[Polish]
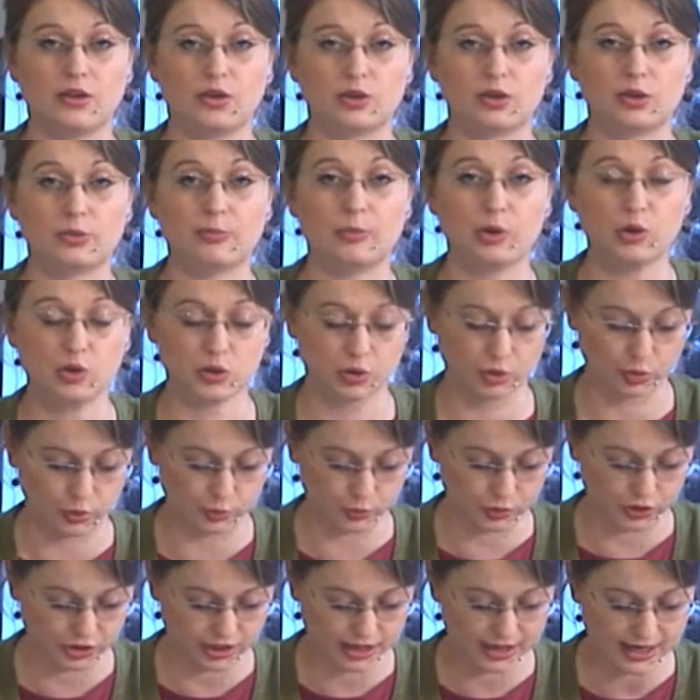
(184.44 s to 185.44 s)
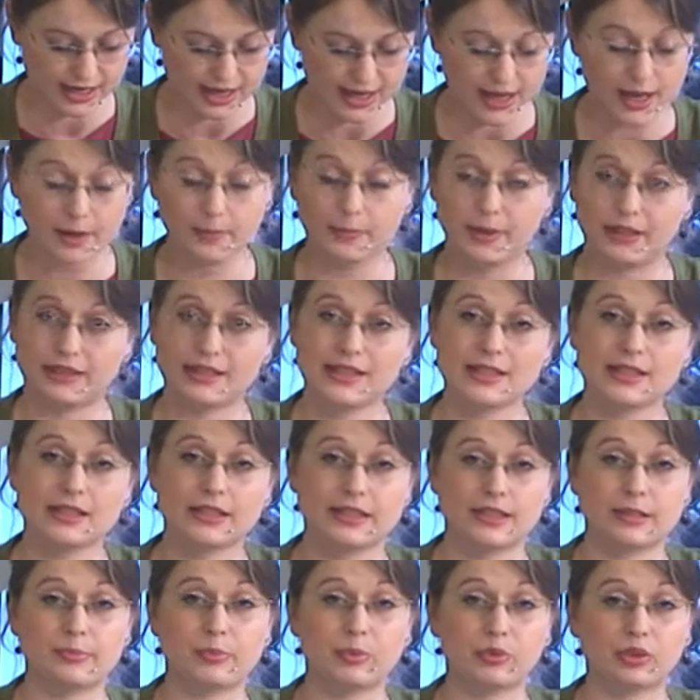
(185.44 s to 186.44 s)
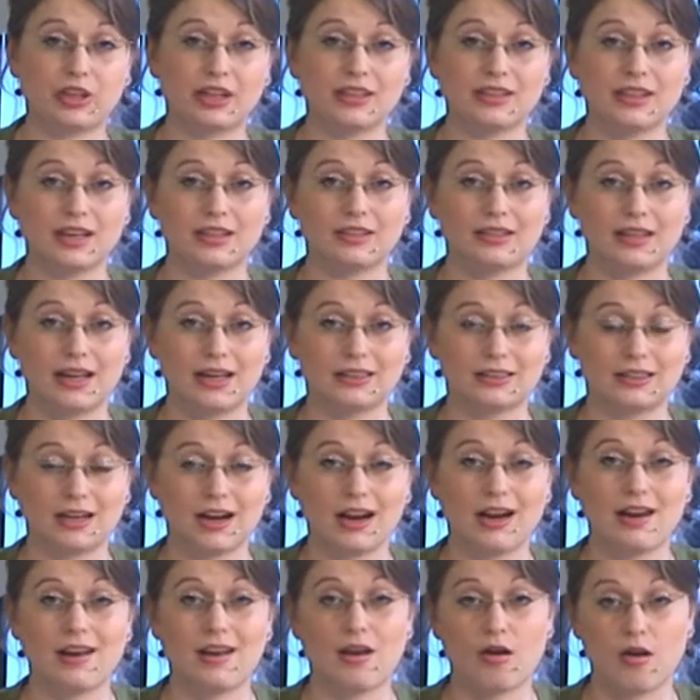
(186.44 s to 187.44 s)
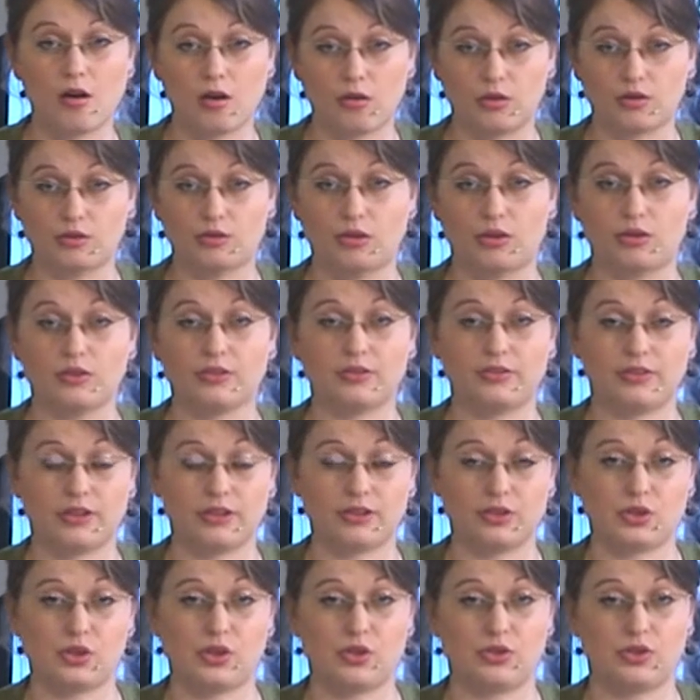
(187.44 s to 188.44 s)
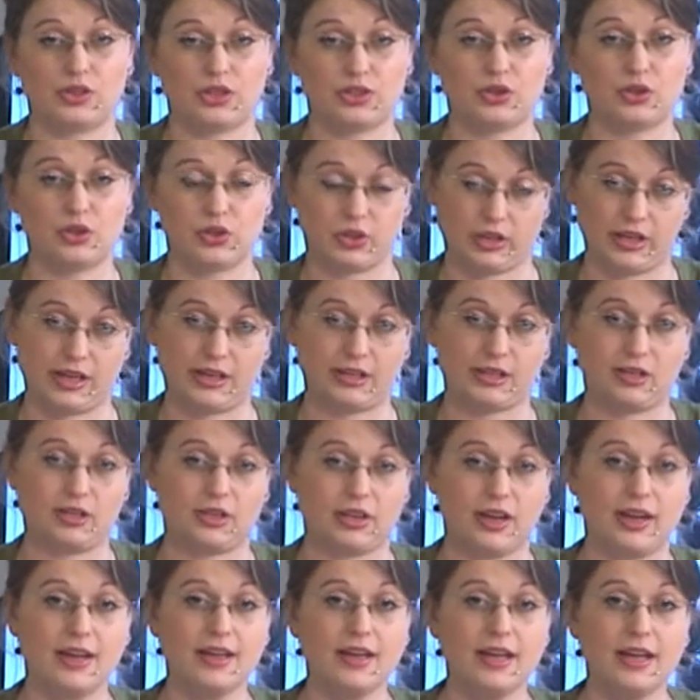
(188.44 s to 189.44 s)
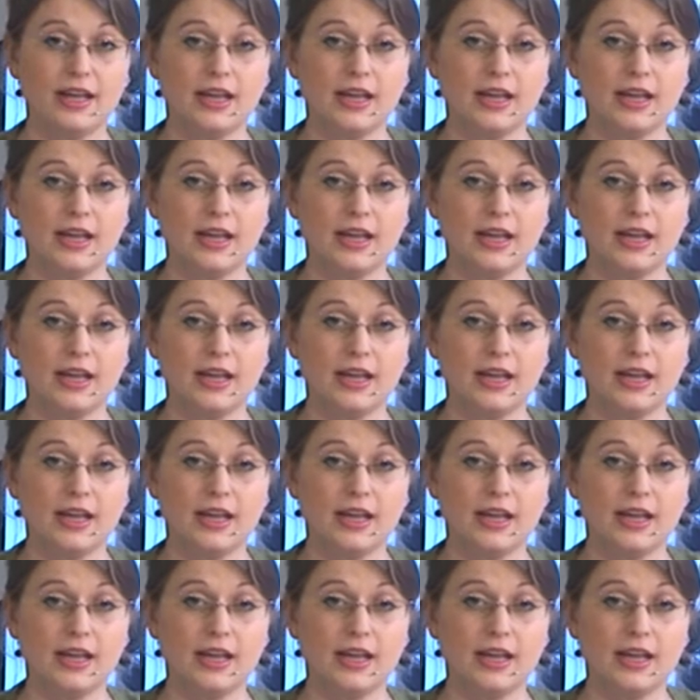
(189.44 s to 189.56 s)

rozpoczną się 15 spotkania teatralne Okno 2013.